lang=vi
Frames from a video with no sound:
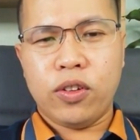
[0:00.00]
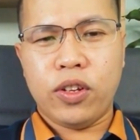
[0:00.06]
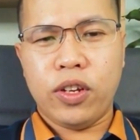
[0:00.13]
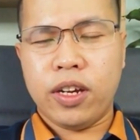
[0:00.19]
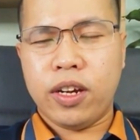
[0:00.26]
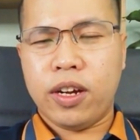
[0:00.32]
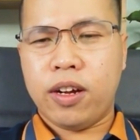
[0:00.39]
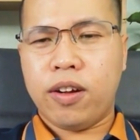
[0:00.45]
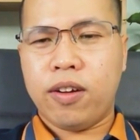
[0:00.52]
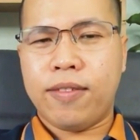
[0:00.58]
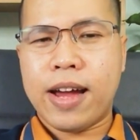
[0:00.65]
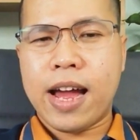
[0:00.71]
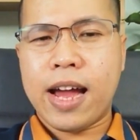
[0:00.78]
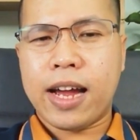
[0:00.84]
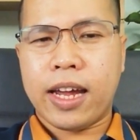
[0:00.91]
Thì
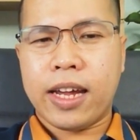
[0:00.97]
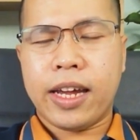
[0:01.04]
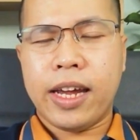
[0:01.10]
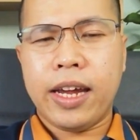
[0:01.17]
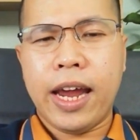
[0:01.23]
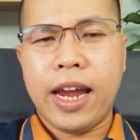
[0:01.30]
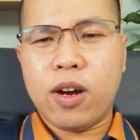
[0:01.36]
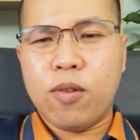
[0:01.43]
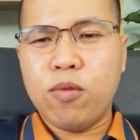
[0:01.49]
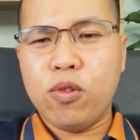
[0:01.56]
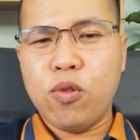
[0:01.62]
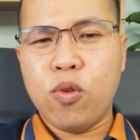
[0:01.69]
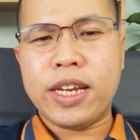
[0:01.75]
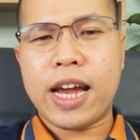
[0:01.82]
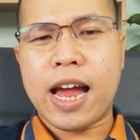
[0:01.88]
và cái hệ
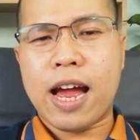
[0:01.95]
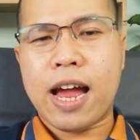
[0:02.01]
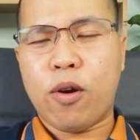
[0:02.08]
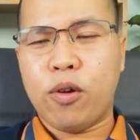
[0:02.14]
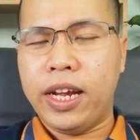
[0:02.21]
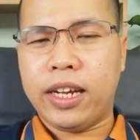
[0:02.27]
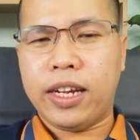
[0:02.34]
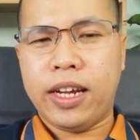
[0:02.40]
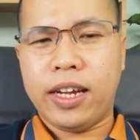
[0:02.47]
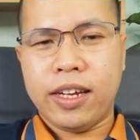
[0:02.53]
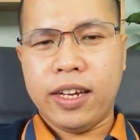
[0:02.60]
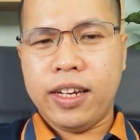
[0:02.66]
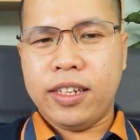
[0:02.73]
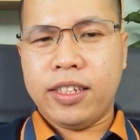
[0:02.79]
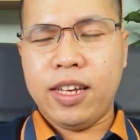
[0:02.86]
thống nguồn nhà ổn định ấy,
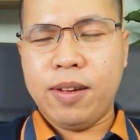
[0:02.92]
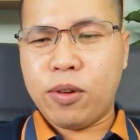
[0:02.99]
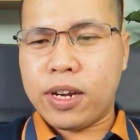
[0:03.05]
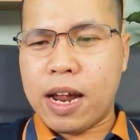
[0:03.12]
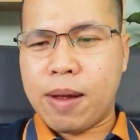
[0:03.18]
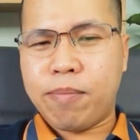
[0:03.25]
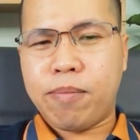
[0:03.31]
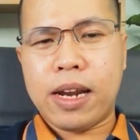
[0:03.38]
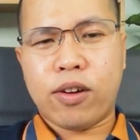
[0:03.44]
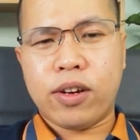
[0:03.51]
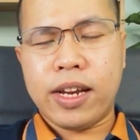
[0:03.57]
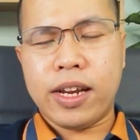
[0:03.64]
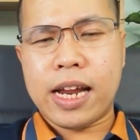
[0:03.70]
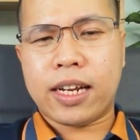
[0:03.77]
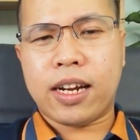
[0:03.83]
thì một năm bạn có
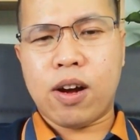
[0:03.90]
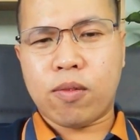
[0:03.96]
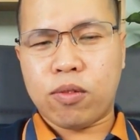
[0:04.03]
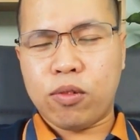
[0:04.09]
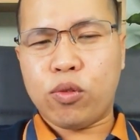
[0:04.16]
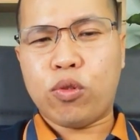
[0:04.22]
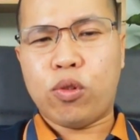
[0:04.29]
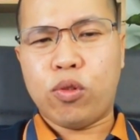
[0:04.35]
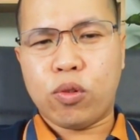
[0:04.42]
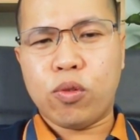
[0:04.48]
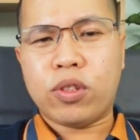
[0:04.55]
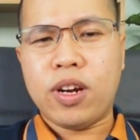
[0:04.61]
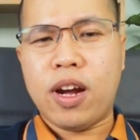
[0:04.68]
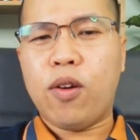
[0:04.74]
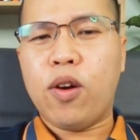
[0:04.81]
thể đặt cọc
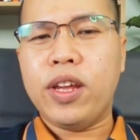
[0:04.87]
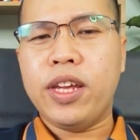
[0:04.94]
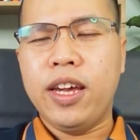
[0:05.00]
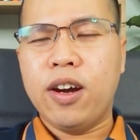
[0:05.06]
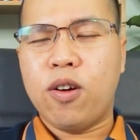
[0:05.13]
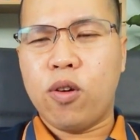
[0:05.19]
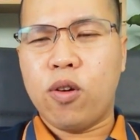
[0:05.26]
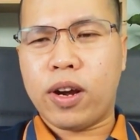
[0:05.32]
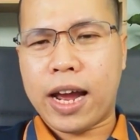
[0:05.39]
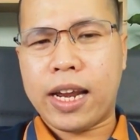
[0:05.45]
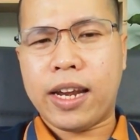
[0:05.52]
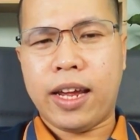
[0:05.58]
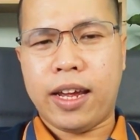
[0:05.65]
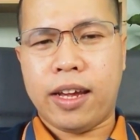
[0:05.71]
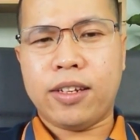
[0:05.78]
cũng tương đối nhiều
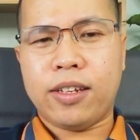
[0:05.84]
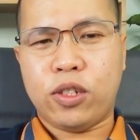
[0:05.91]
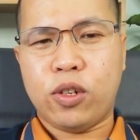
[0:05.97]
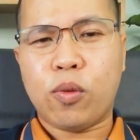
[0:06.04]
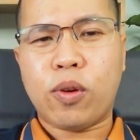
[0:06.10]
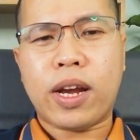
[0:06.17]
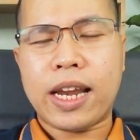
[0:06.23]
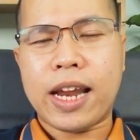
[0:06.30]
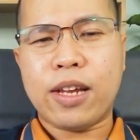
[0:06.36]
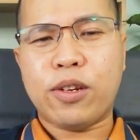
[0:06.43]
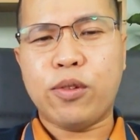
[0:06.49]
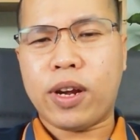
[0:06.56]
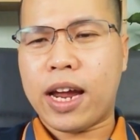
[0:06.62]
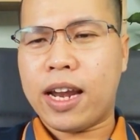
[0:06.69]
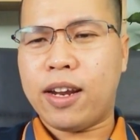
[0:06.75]
căn đấy, chục căn
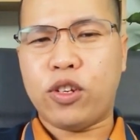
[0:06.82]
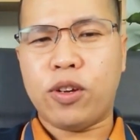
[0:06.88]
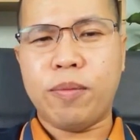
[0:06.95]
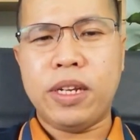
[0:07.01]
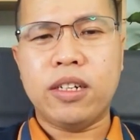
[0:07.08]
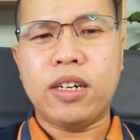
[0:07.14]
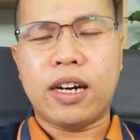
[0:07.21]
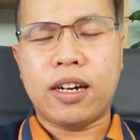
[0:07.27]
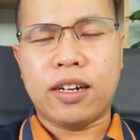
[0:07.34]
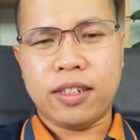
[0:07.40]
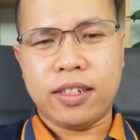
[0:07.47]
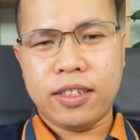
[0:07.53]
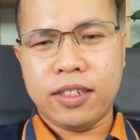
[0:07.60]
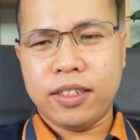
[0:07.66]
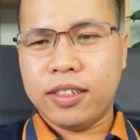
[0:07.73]
20 căn là chuyện bình thường
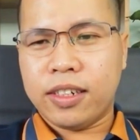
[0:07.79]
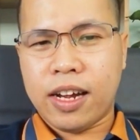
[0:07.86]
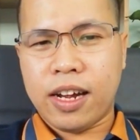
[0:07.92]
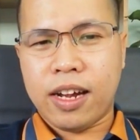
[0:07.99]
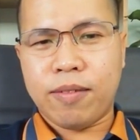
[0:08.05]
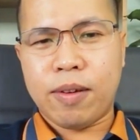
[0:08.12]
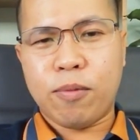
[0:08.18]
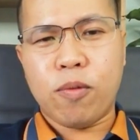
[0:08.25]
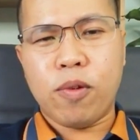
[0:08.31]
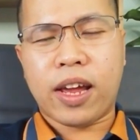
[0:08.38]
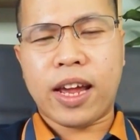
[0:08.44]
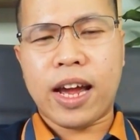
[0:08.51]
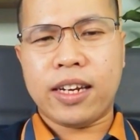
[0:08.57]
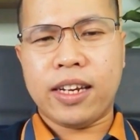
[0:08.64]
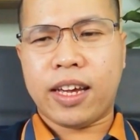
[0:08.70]
đó, và mỗi
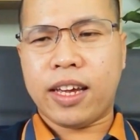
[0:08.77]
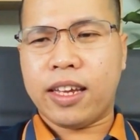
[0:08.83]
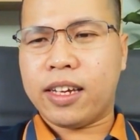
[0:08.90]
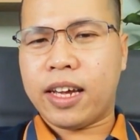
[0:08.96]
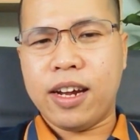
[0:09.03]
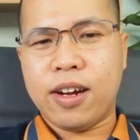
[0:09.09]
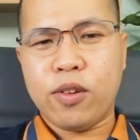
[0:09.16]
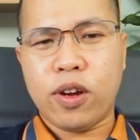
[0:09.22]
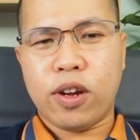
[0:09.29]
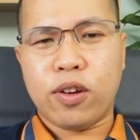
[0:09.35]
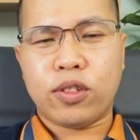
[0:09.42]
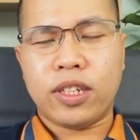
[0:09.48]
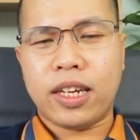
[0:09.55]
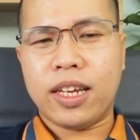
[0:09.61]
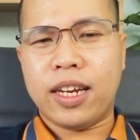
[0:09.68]
một căn thì cái lợi nhuận
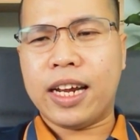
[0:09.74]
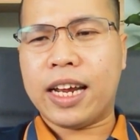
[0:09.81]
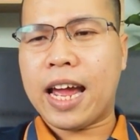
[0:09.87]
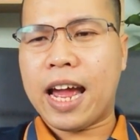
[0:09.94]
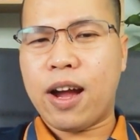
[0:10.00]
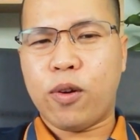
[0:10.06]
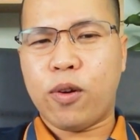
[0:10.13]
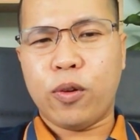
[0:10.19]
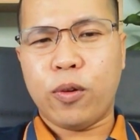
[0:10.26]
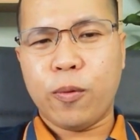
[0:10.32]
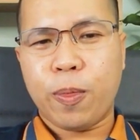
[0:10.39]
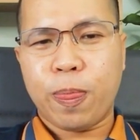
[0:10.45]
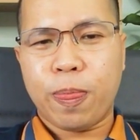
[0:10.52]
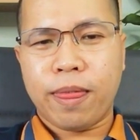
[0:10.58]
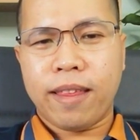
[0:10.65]
cũng sẽ rất là cao.
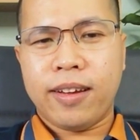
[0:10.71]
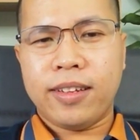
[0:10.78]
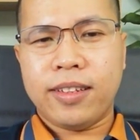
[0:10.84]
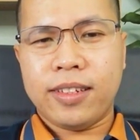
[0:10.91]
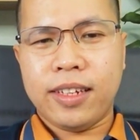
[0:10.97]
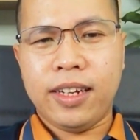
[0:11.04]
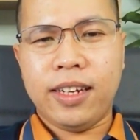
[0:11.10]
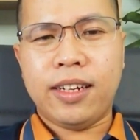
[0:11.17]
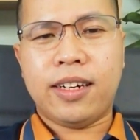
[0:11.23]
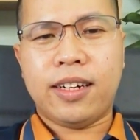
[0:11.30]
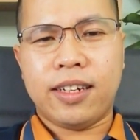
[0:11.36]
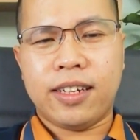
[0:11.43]
Thì